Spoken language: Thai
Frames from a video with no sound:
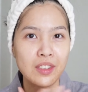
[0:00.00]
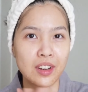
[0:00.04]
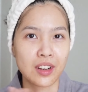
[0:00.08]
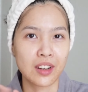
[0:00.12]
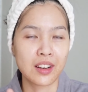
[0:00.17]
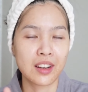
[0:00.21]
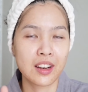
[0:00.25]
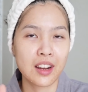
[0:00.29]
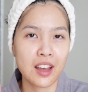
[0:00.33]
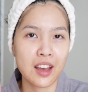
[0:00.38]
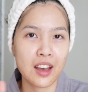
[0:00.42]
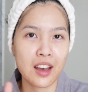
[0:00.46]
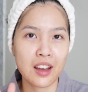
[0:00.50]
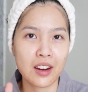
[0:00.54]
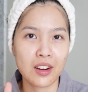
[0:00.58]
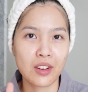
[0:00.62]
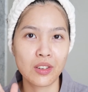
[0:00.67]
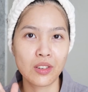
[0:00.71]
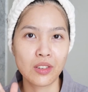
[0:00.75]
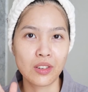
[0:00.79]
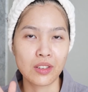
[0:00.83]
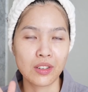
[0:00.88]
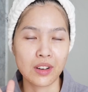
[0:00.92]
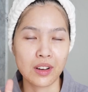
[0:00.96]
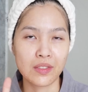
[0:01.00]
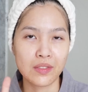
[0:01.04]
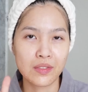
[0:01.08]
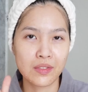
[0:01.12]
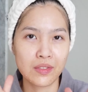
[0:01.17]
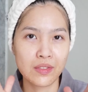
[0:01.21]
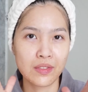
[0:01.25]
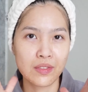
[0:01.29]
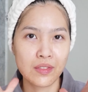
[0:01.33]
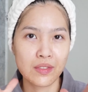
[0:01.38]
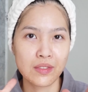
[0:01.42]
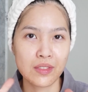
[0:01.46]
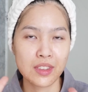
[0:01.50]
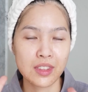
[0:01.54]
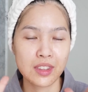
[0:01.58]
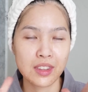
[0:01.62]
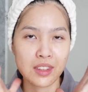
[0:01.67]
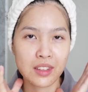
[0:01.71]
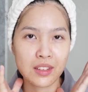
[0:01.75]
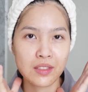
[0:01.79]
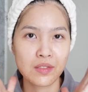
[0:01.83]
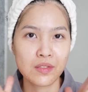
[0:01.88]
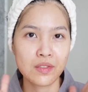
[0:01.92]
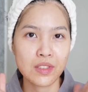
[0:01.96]
เหมือนหน้าถูกแบบ
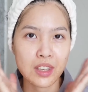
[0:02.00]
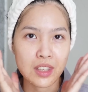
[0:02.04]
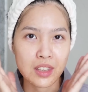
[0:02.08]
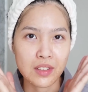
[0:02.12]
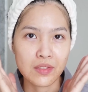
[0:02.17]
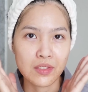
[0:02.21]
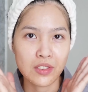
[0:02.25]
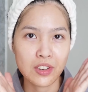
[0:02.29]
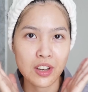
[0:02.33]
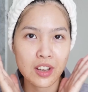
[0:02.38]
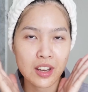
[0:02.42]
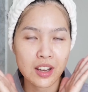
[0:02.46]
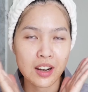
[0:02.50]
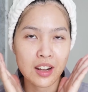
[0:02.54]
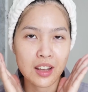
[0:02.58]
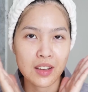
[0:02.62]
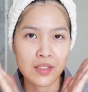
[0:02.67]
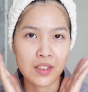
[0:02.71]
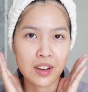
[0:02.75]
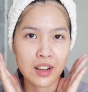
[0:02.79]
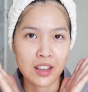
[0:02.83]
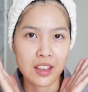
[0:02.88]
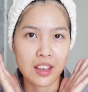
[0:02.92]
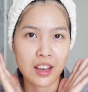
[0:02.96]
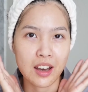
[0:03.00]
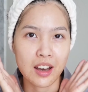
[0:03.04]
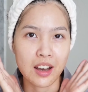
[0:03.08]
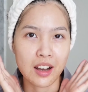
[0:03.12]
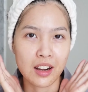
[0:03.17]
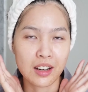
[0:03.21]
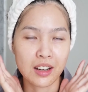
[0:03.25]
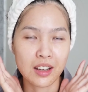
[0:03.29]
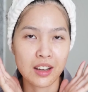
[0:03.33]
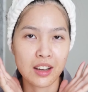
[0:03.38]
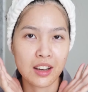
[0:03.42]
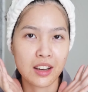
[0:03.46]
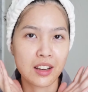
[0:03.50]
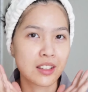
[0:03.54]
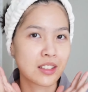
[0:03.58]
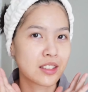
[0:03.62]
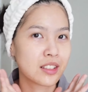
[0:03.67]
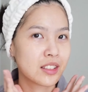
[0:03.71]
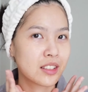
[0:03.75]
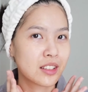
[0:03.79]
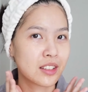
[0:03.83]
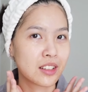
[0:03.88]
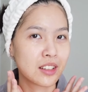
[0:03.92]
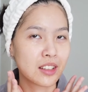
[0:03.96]
บีบด้วยอะไรบางอย่างนะคะ
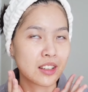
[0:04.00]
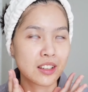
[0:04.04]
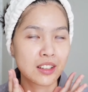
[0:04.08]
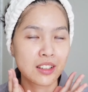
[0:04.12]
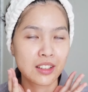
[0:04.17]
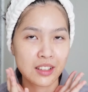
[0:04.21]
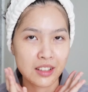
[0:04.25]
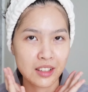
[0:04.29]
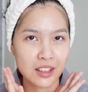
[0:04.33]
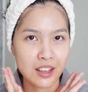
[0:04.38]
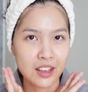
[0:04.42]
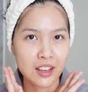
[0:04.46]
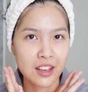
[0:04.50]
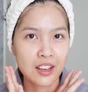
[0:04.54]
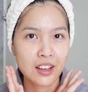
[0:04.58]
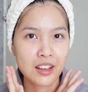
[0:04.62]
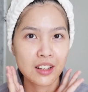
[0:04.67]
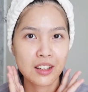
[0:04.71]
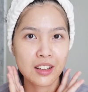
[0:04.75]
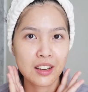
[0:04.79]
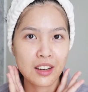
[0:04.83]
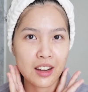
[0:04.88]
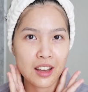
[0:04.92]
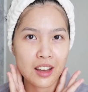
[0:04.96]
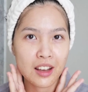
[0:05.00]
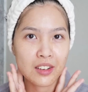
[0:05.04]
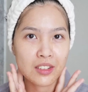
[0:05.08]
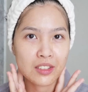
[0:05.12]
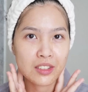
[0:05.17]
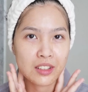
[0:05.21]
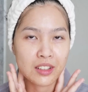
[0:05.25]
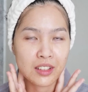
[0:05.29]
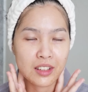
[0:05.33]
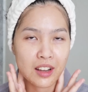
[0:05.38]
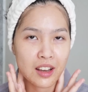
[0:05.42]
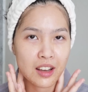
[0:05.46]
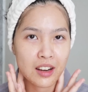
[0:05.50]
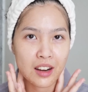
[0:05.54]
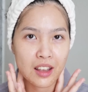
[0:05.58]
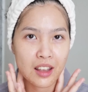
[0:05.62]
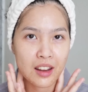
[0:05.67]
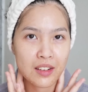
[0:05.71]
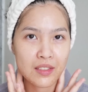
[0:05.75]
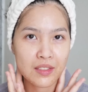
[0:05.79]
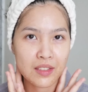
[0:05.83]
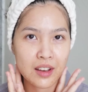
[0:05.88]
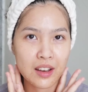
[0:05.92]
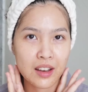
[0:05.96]
ซึ่งตอนนี้คือหน้ารู้สึกหน้า
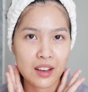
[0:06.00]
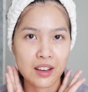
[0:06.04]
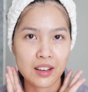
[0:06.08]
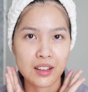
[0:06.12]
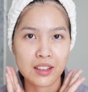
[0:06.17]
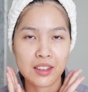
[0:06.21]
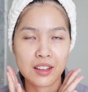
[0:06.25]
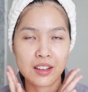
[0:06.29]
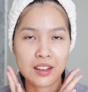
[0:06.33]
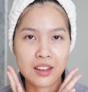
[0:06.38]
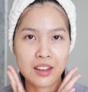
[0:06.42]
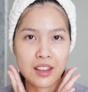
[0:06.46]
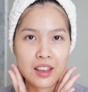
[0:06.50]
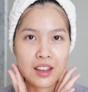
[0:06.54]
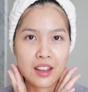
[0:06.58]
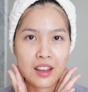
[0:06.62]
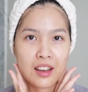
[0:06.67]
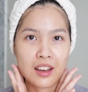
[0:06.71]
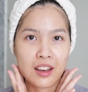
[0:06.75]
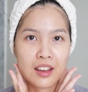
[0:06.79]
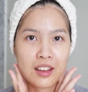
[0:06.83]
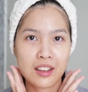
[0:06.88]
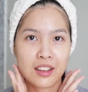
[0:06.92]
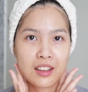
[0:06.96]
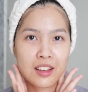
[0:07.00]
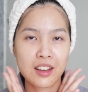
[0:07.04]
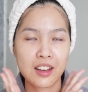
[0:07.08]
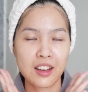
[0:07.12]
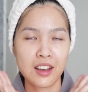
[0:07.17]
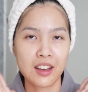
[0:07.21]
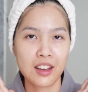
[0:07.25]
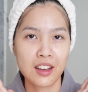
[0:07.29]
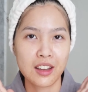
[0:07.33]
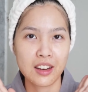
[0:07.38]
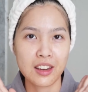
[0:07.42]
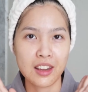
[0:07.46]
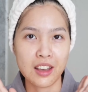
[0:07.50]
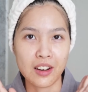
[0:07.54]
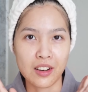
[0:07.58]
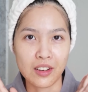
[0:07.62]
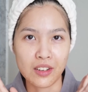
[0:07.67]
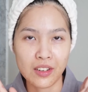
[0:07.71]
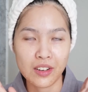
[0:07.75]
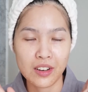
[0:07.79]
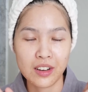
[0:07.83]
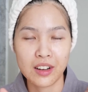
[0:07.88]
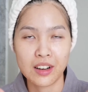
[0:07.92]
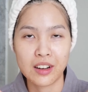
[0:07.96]
แน่นมาก ตอนนี้นะคะเดี๋ยว
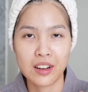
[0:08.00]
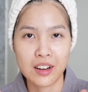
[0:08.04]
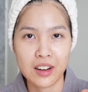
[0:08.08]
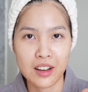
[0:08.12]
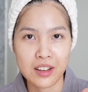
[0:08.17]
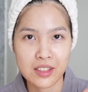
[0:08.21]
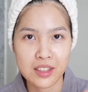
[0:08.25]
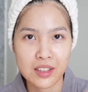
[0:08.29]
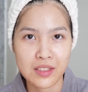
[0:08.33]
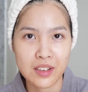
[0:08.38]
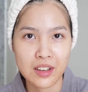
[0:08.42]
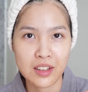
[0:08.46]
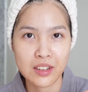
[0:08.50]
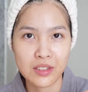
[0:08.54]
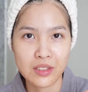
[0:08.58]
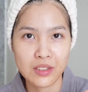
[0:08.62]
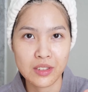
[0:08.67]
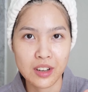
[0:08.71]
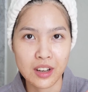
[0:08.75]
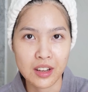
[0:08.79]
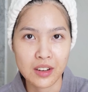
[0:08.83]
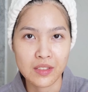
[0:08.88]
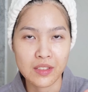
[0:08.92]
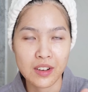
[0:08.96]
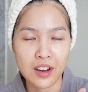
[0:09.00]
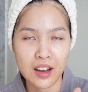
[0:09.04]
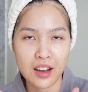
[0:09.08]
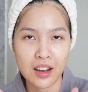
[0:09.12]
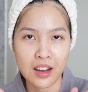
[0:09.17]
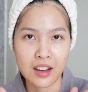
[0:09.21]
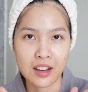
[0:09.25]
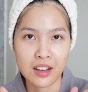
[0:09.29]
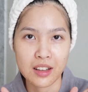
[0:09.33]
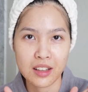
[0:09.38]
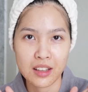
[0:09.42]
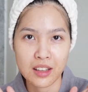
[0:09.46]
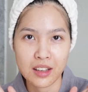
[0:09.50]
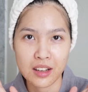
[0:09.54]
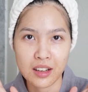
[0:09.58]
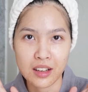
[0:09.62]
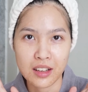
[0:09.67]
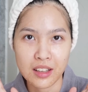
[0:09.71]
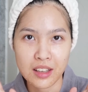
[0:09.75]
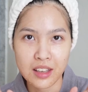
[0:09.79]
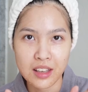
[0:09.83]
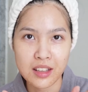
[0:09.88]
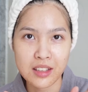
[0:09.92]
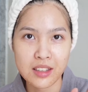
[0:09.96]
เราจะมาดูกันว่า
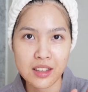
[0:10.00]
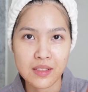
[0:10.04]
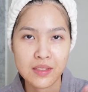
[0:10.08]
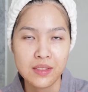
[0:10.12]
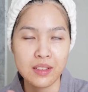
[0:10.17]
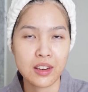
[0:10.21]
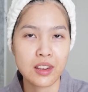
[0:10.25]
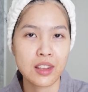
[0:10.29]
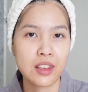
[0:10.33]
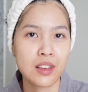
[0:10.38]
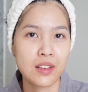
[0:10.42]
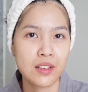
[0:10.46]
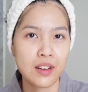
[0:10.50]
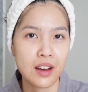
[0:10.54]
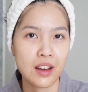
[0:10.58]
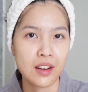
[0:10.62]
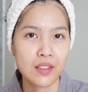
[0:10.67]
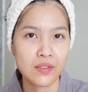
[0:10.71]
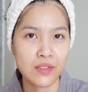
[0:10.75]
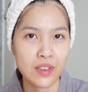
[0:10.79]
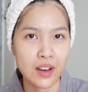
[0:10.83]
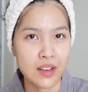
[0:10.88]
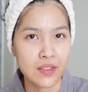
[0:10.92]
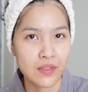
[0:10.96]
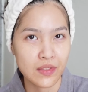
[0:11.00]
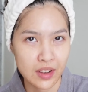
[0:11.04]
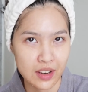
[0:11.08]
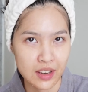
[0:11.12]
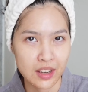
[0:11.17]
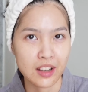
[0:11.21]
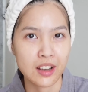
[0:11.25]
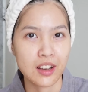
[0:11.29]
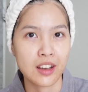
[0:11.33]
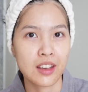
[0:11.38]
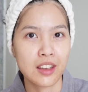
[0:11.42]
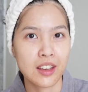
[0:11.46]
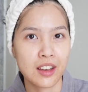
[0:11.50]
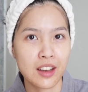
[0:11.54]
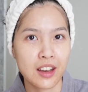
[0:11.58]
20 นาทีผ่านไปเป็นยังไง